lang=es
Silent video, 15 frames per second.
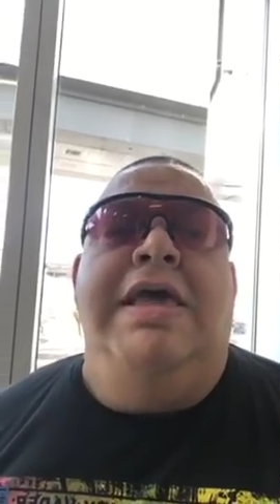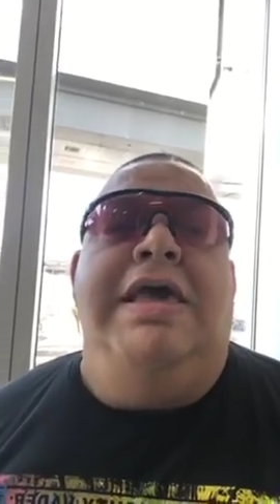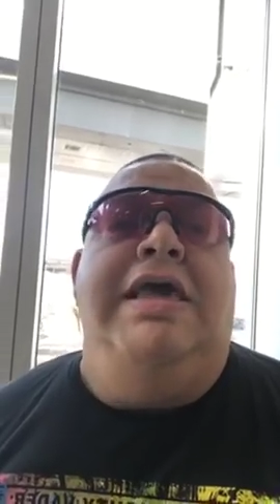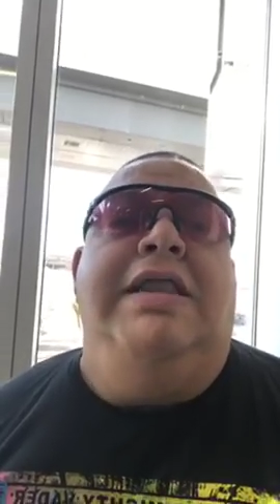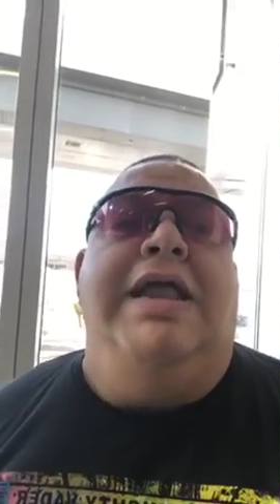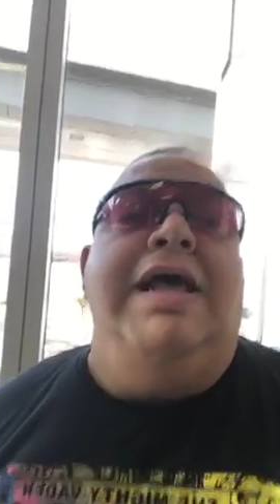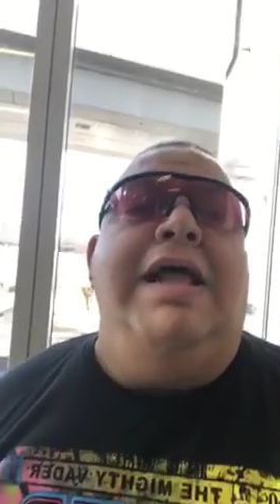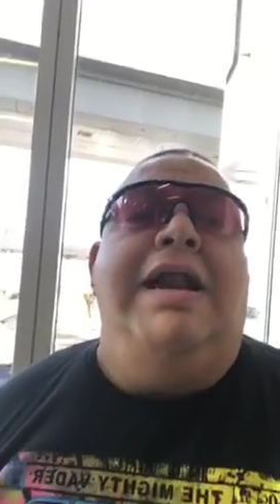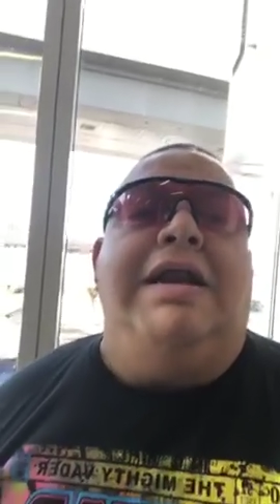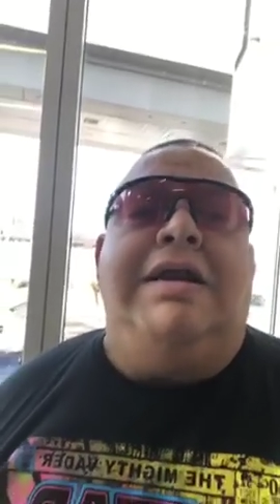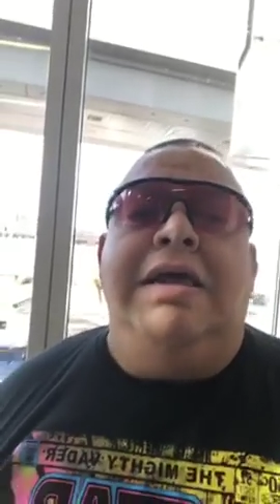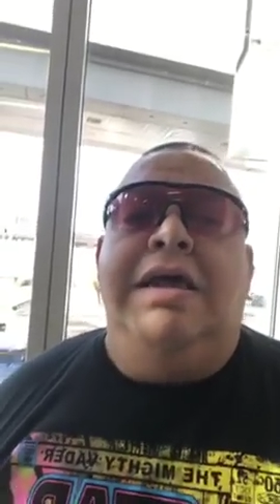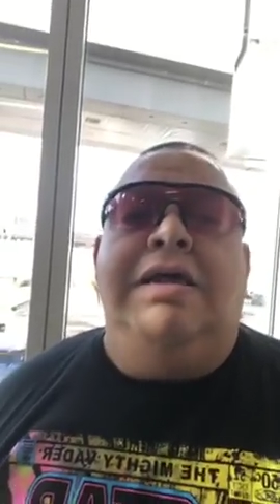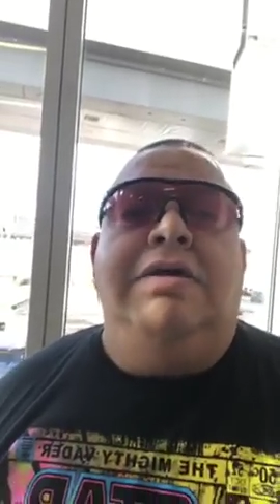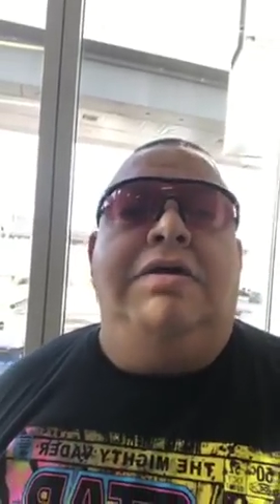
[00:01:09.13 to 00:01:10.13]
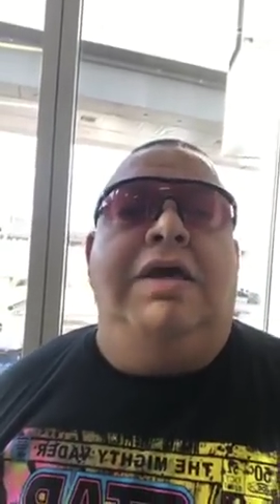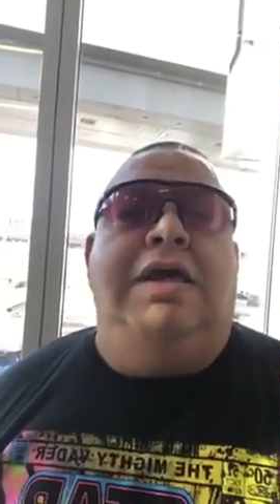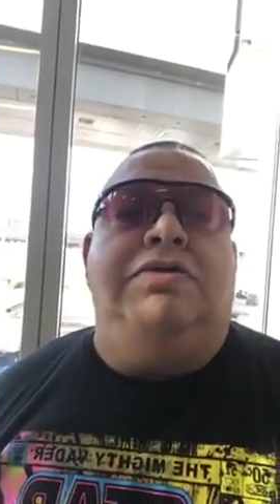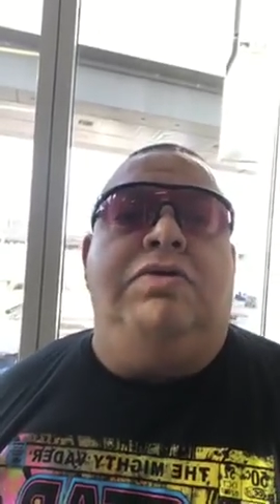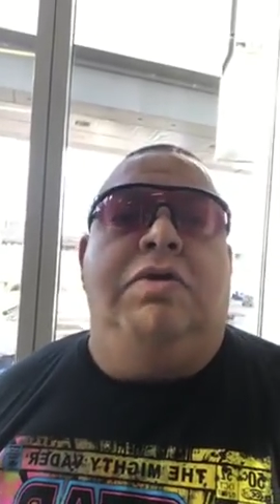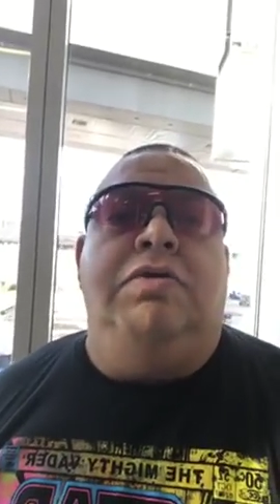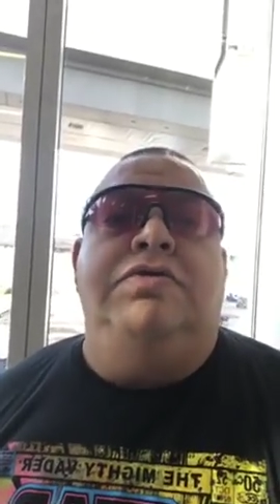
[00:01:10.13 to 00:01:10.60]
irá al ring,
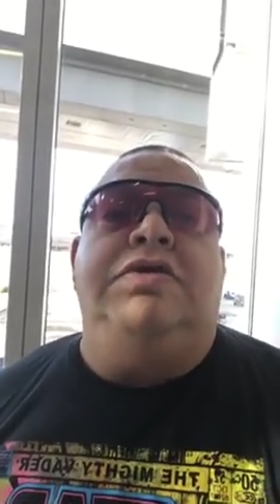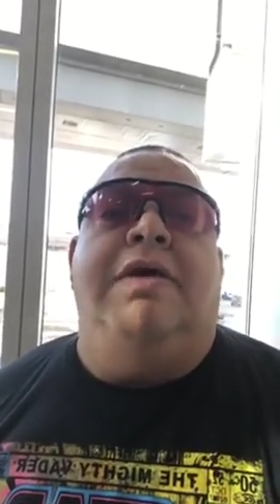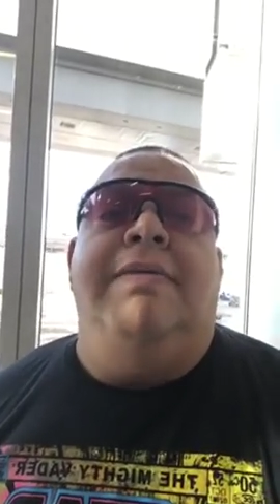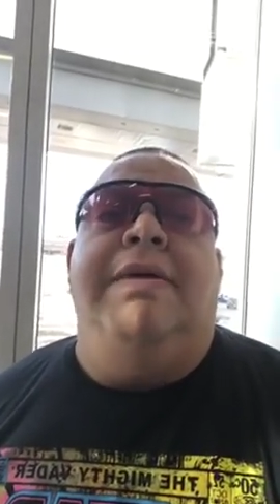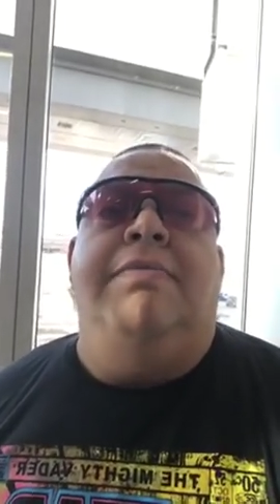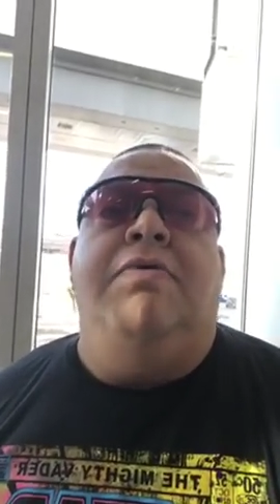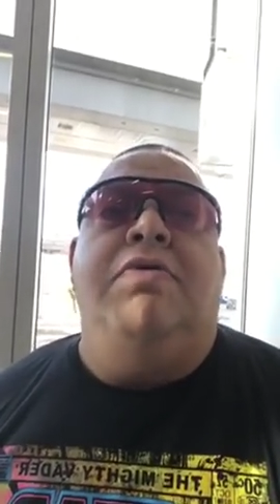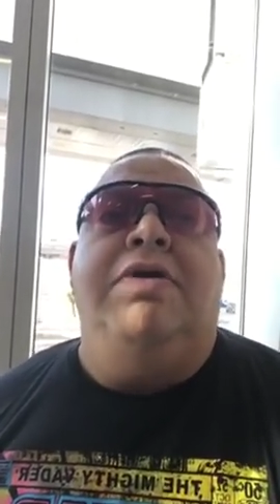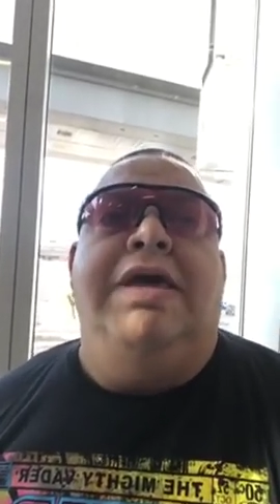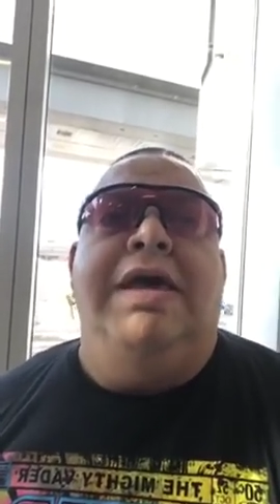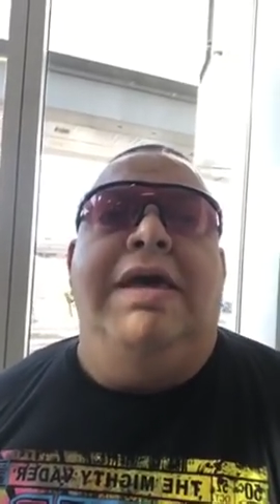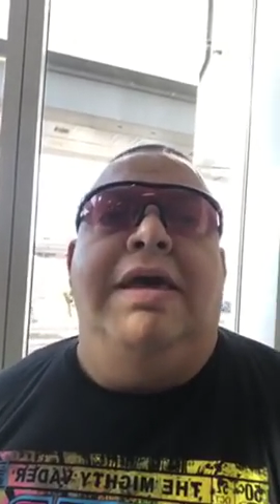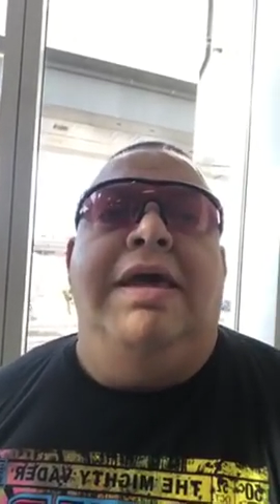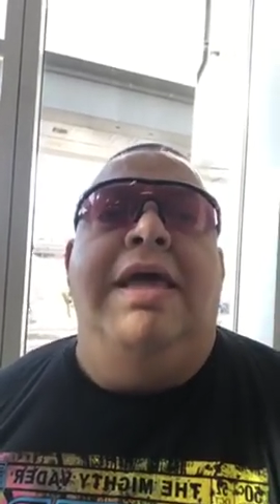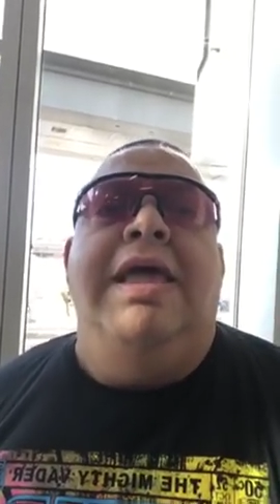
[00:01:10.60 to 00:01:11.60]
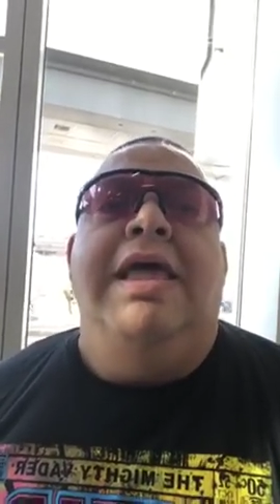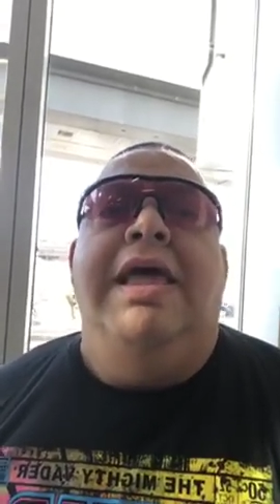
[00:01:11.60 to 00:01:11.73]
eh, todos sabemos que